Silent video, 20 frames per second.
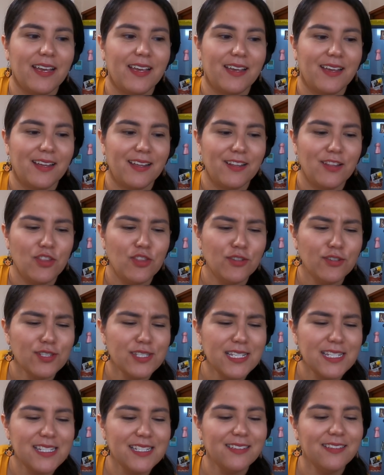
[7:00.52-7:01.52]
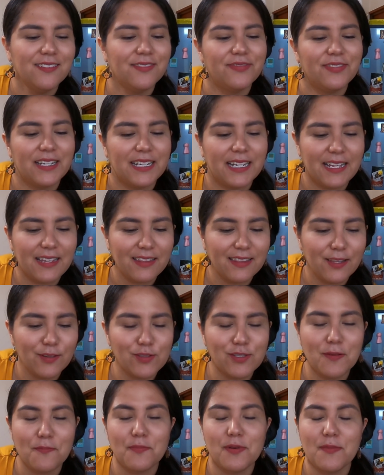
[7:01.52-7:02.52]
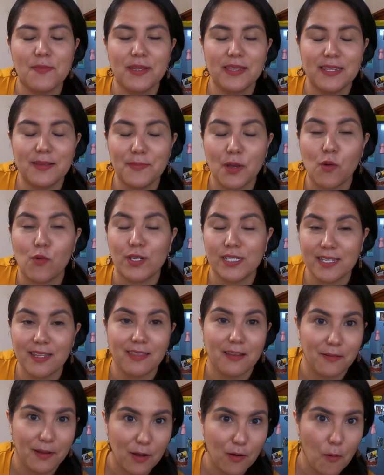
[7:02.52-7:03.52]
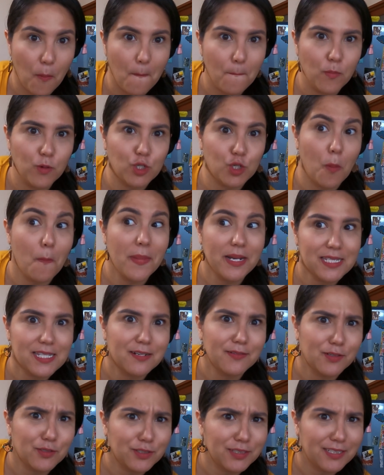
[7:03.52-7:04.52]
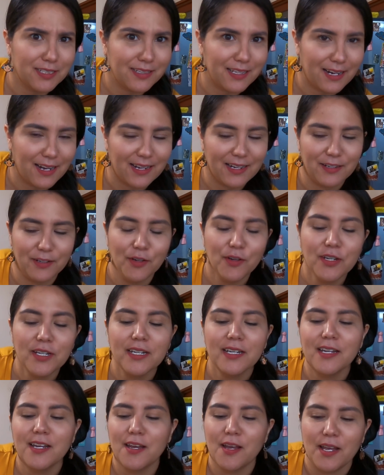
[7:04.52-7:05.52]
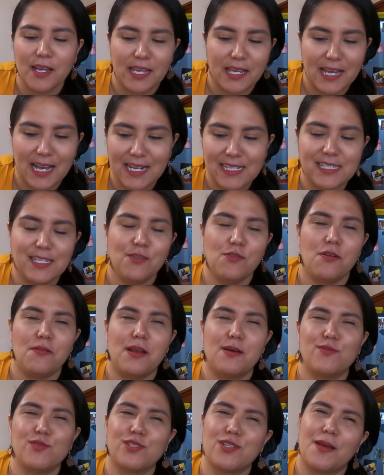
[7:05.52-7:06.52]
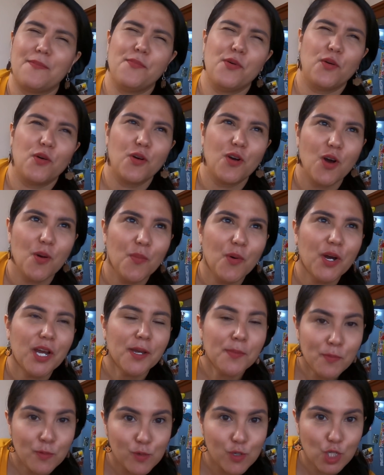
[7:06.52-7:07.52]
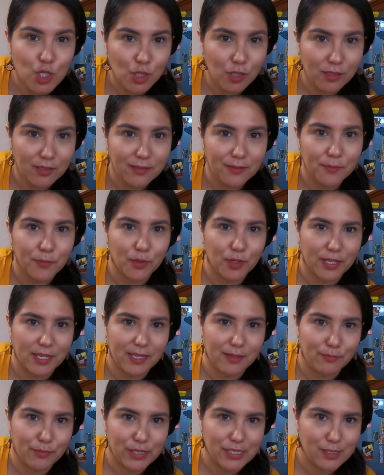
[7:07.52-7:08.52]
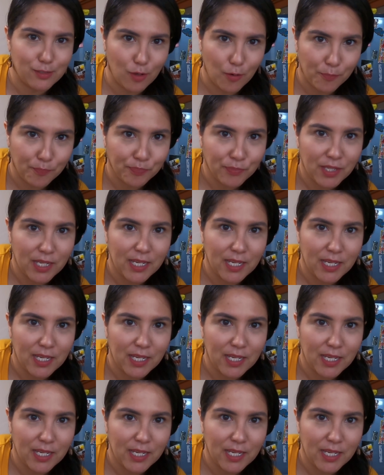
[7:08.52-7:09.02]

eh, no sé si diferente o simplemente me cuesta trabajo, mucho más trabajo entenderle, ¿no? Y casi no hablamos tampoco, como que mucho, porque pues no.